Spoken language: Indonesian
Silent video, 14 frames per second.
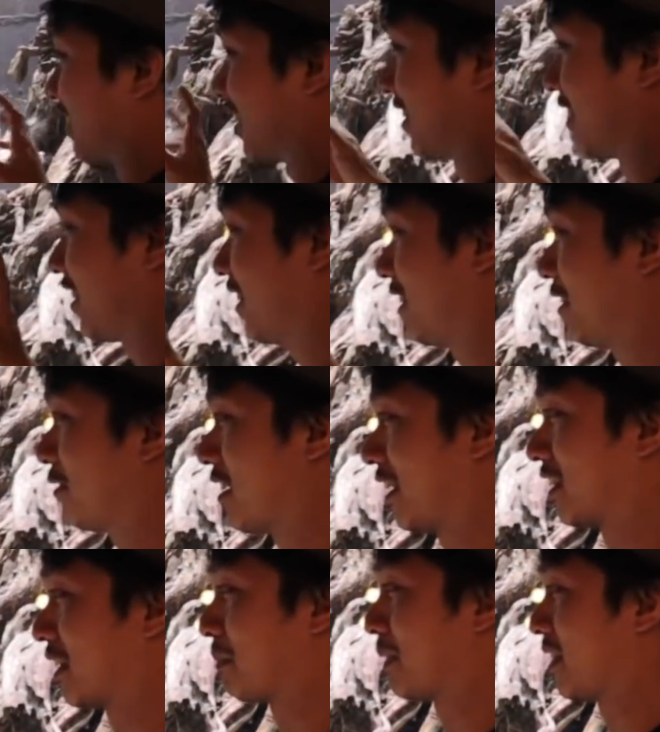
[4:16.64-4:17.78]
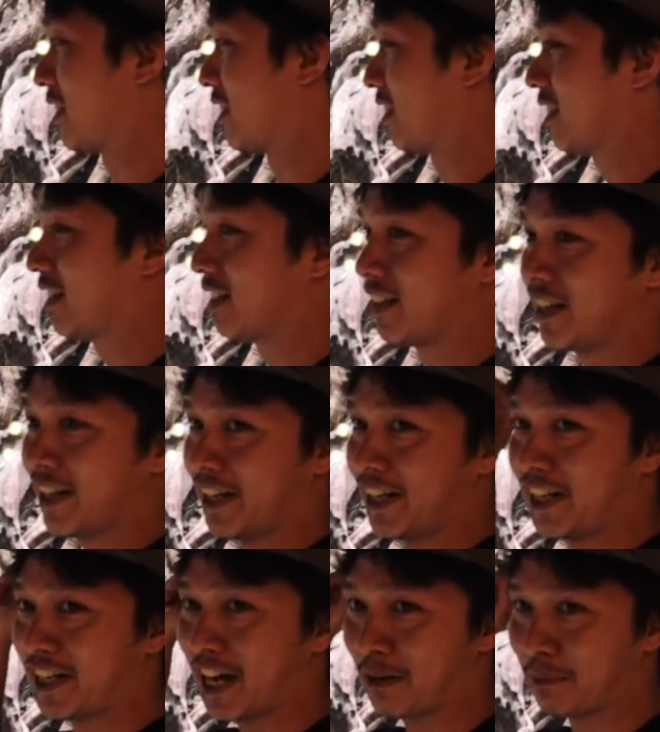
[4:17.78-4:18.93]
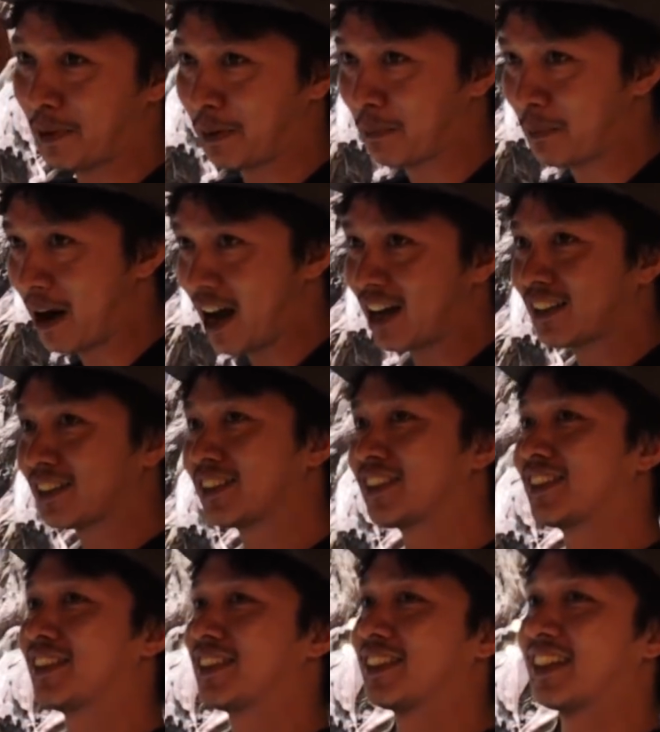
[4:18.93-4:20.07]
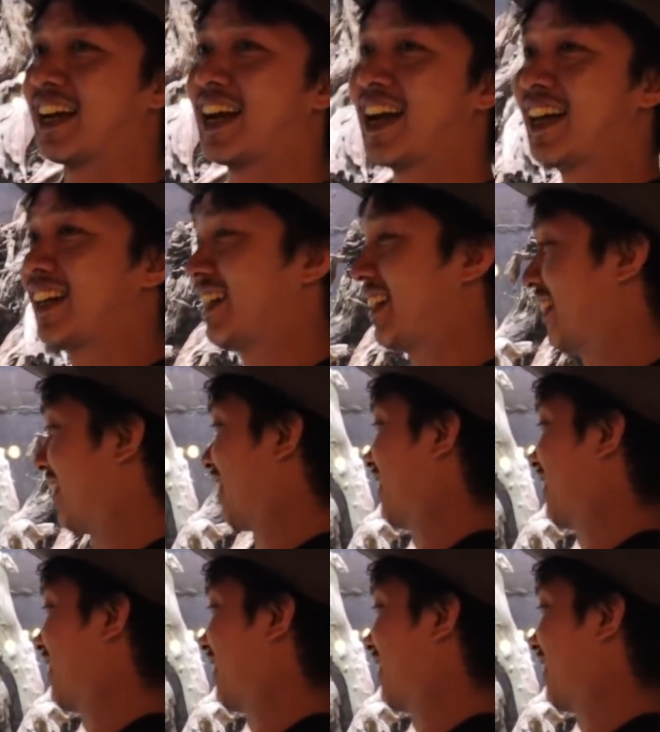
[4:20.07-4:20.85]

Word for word: segini ini udah kita pikirin ikan bebas kan